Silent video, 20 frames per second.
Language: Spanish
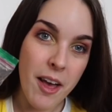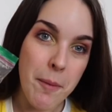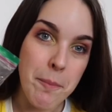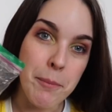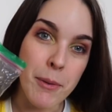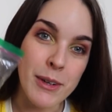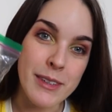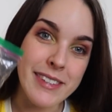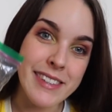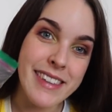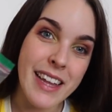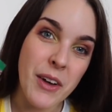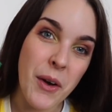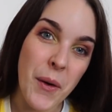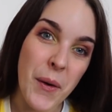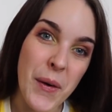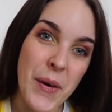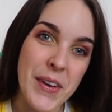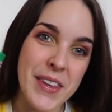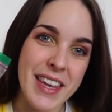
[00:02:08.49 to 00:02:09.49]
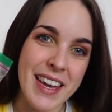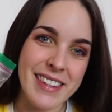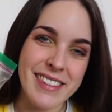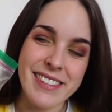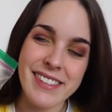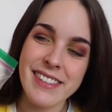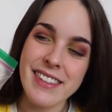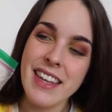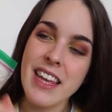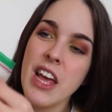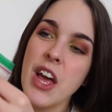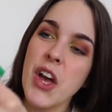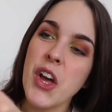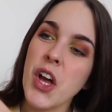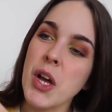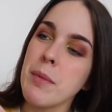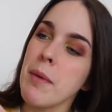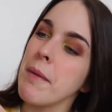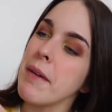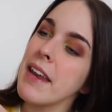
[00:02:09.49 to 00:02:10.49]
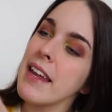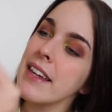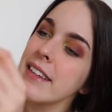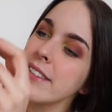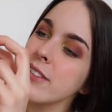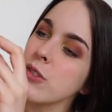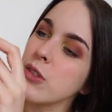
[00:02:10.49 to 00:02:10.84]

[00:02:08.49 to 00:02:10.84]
Bolsita con joyas. Como veréis,